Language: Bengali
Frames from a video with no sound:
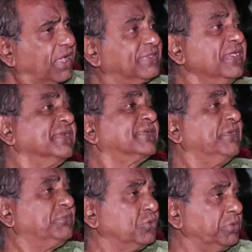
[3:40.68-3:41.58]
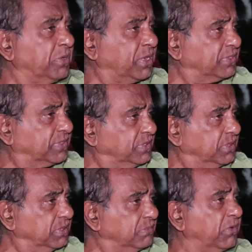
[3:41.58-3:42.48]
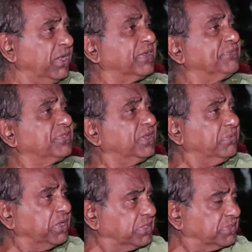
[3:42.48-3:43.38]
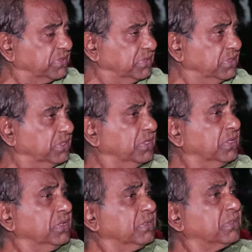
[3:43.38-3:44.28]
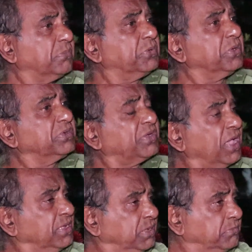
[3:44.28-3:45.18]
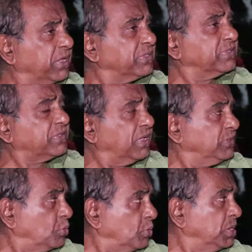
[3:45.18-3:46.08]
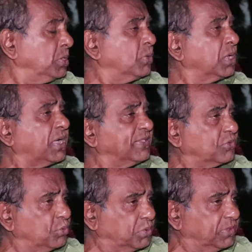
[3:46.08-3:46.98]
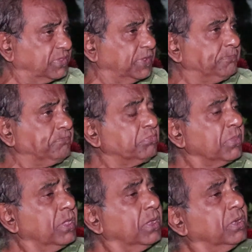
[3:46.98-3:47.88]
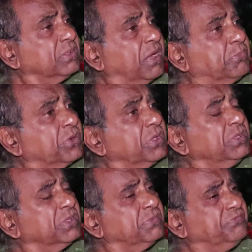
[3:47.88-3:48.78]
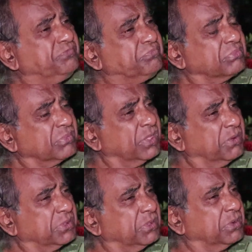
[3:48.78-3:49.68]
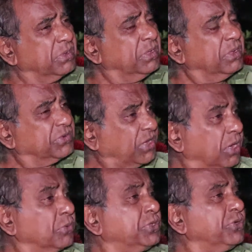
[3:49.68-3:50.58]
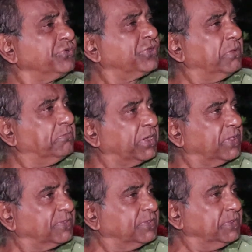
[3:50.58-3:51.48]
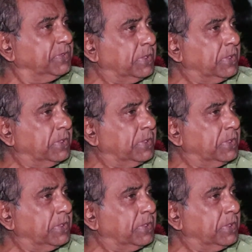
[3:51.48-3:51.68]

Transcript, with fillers: কাজিয়ার সাহেব ছবি বানাচ্ছে মালেক আফসারি বানাচ্ছে তারপরে শাহিন বা শাহিন তো ওকে নিয়ে অনেক কাজ করতেছে তারপরে যে আমাদের শালম কিরণ সাহেব বানাচ্ছে